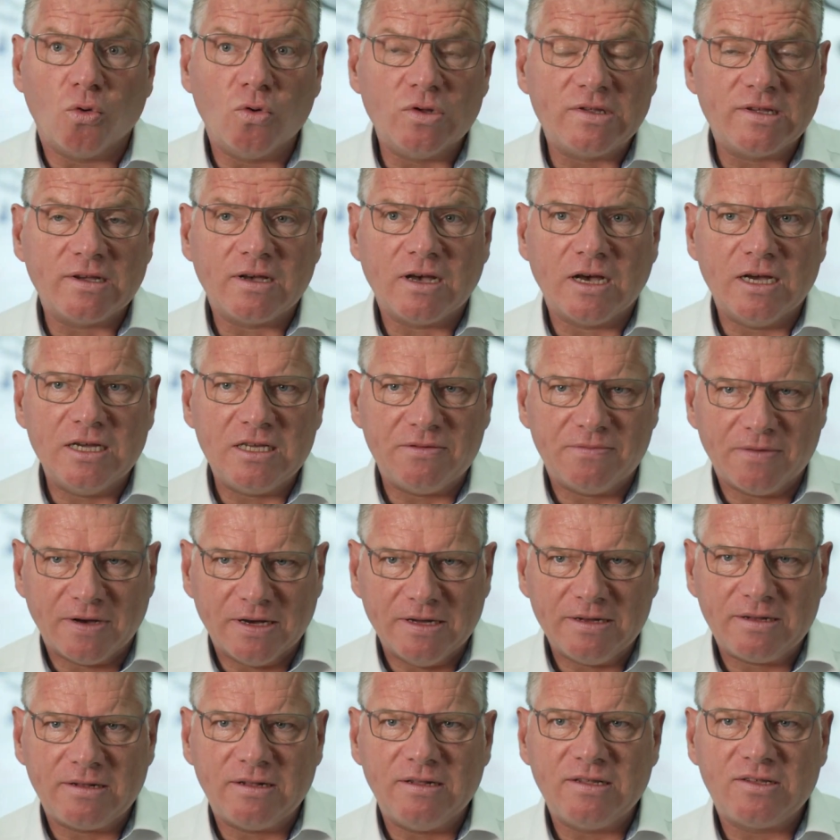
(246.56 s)
große
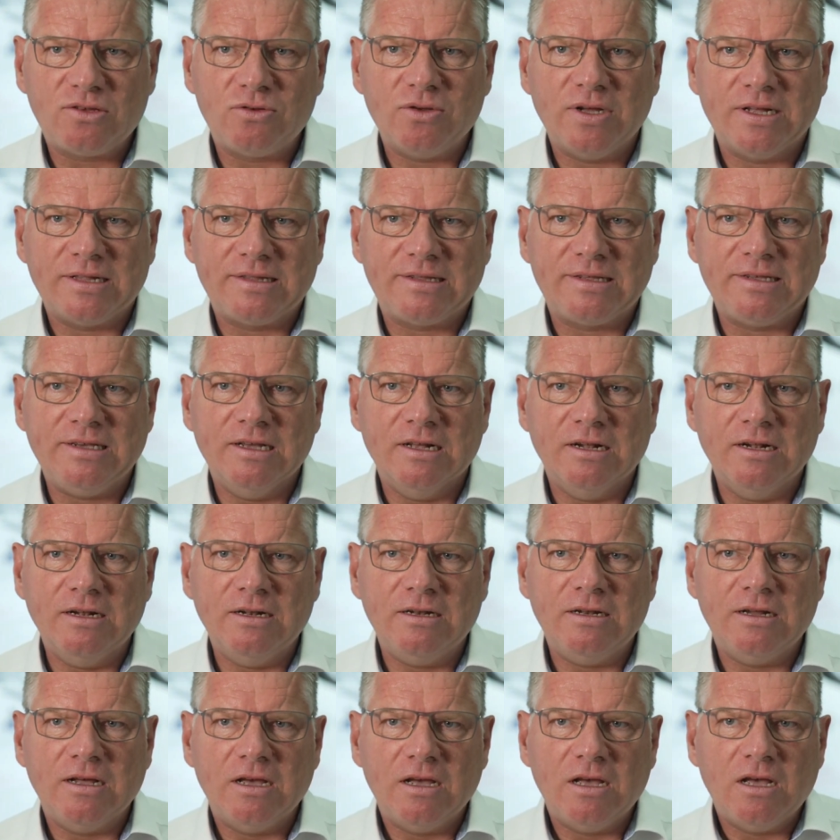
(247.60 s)
Reichweiten zu
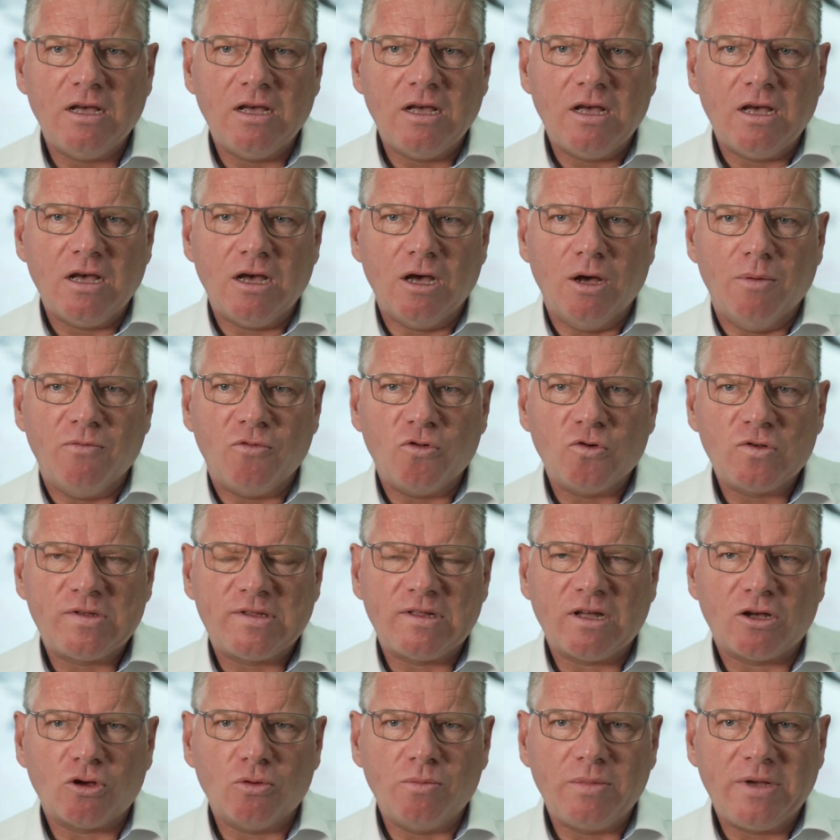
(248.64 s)
erzielen, ähm, wo es
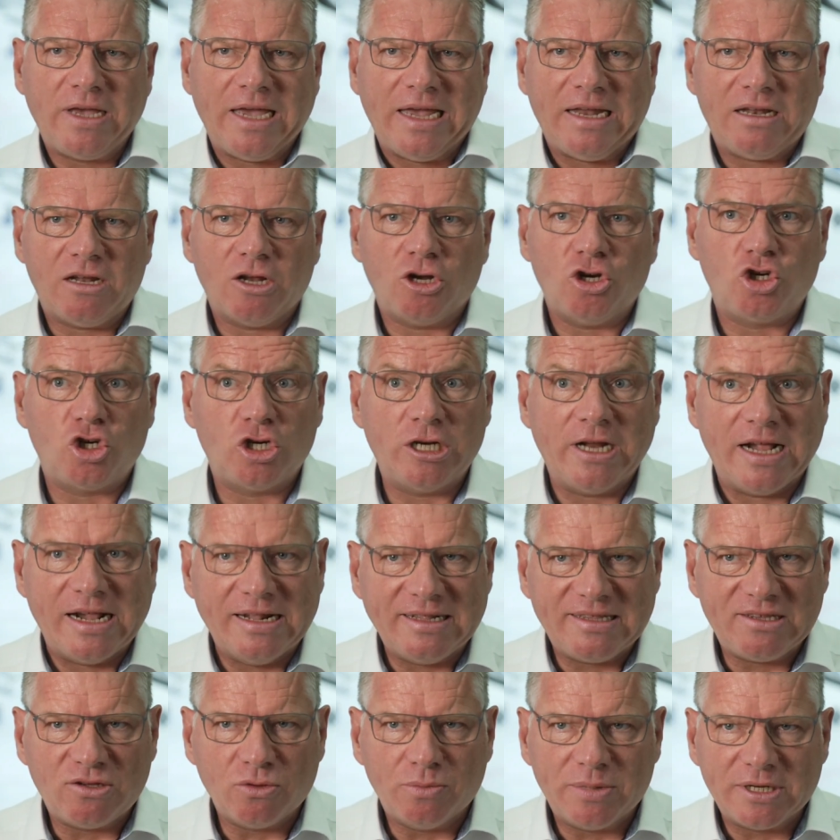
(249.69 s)
darum geht,
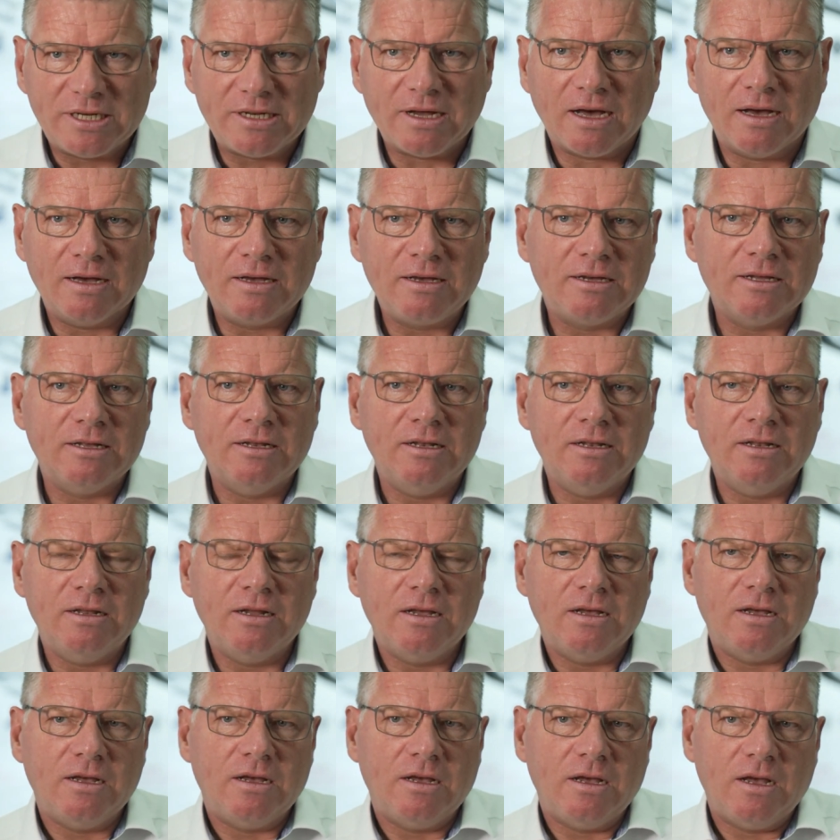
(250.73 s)
schnell zu betanken.
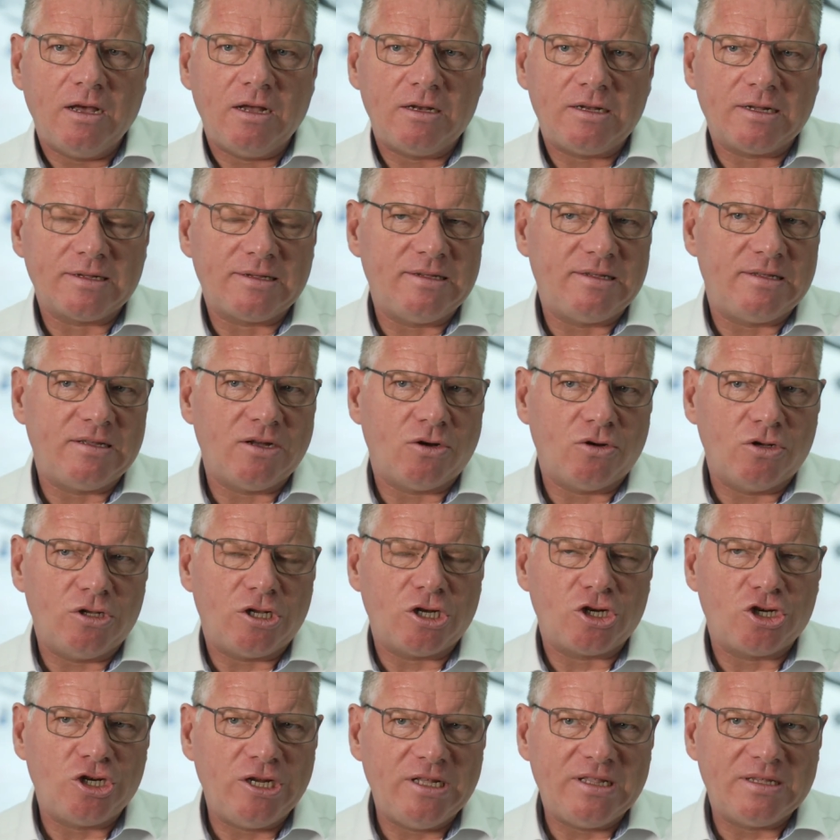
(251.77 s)
Das ist der
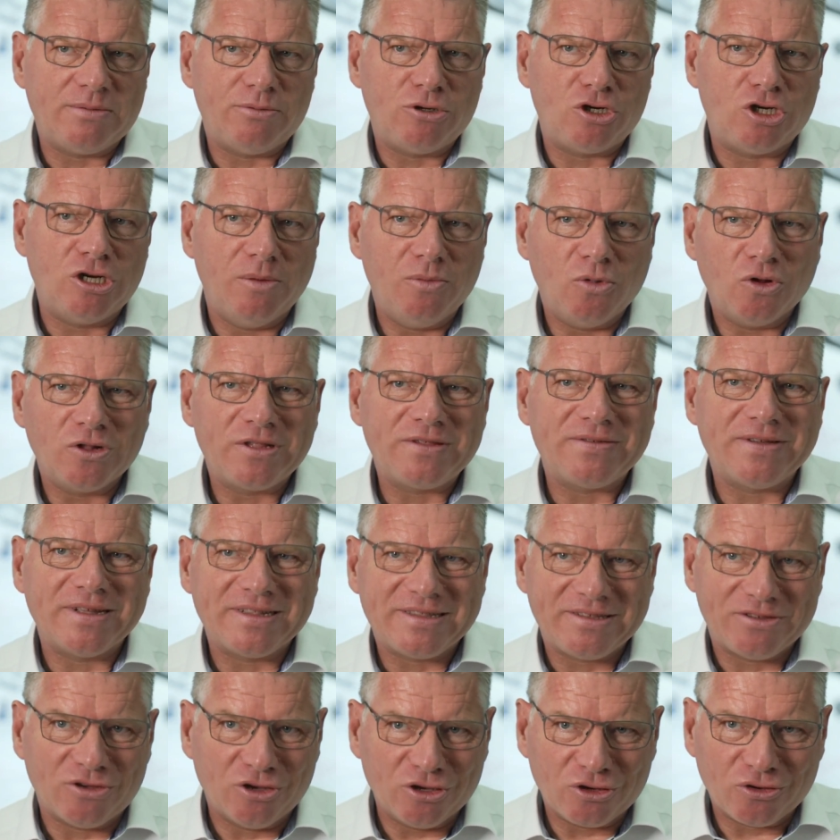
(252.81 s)
Unterschied zwischen dem
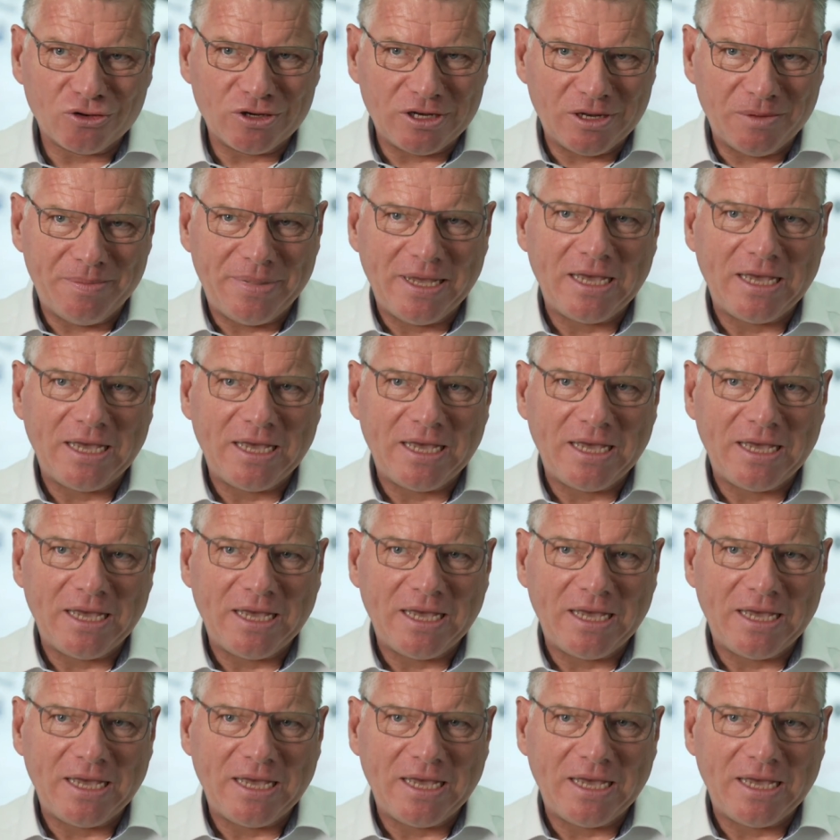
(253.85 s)
Nutzfahrzeug und dem